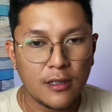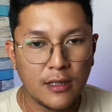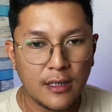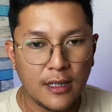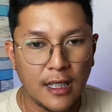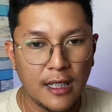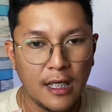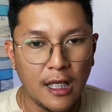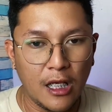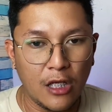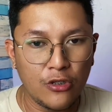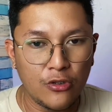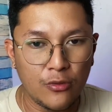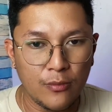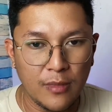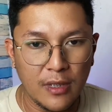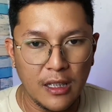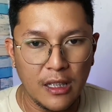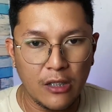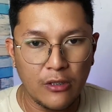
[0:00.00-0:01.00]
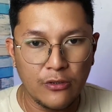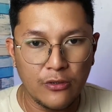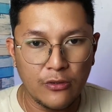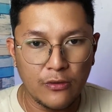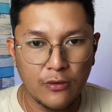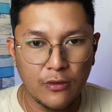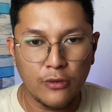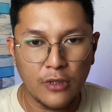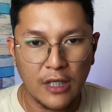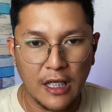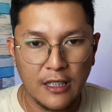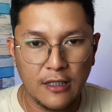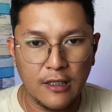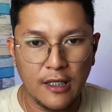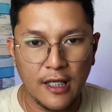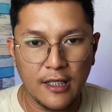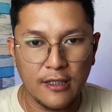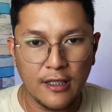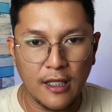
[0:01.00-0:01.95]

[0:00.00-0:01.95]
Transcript: kailangan umilaw yung red light